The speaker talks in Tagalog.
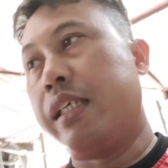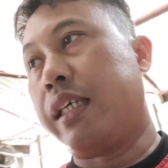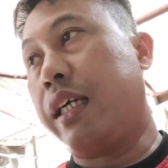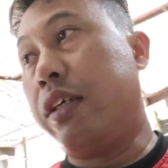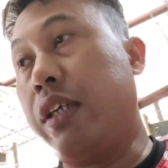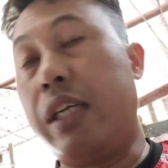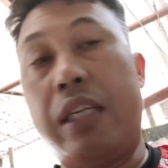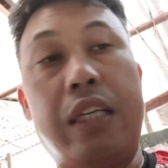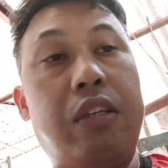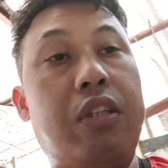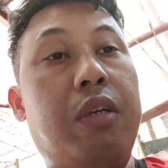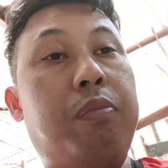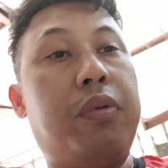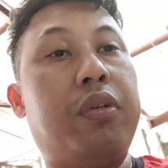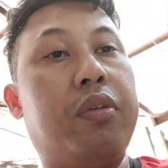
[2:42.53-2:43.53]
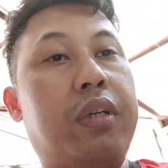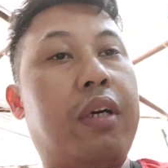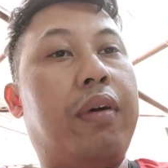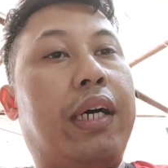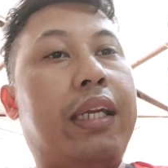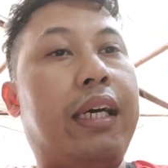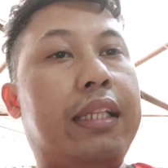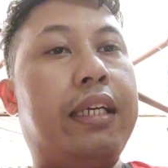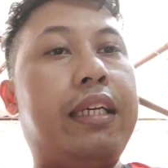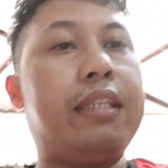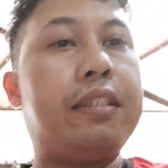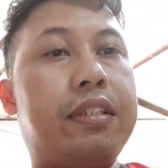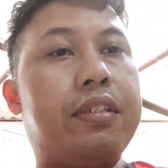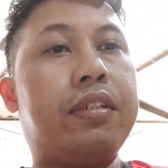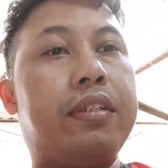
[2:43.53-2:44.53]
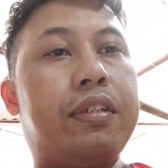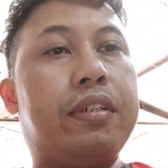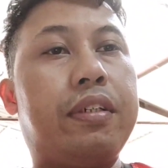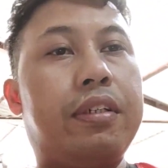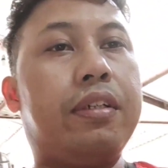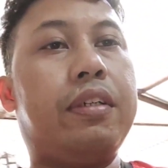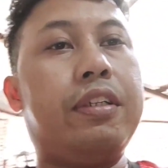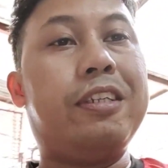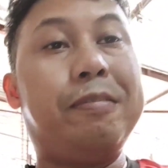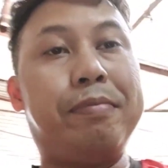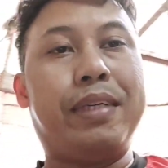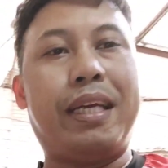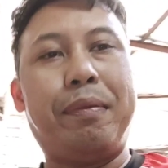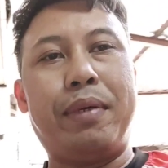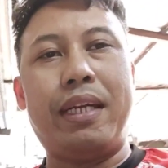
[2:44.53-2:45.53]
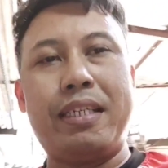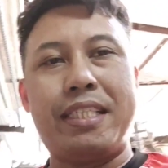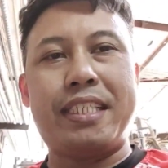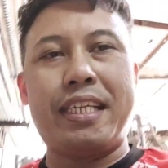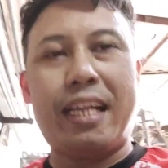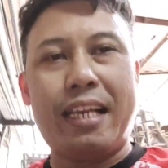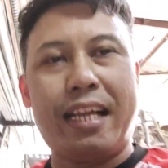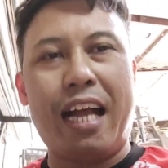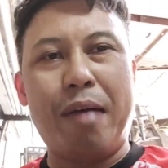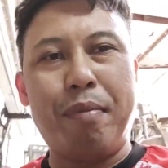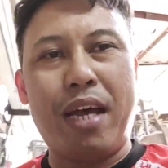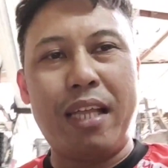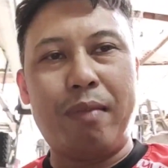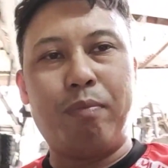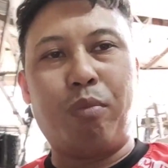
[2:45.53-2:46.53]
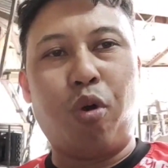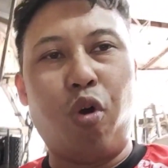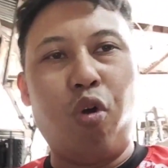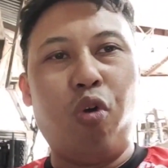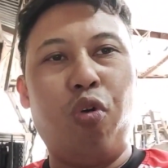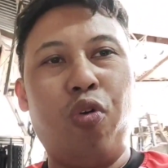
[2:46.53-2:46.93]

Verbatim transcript: Ganun na ganun din po yung gawa natin. So, yun, maraming maraming salamat po.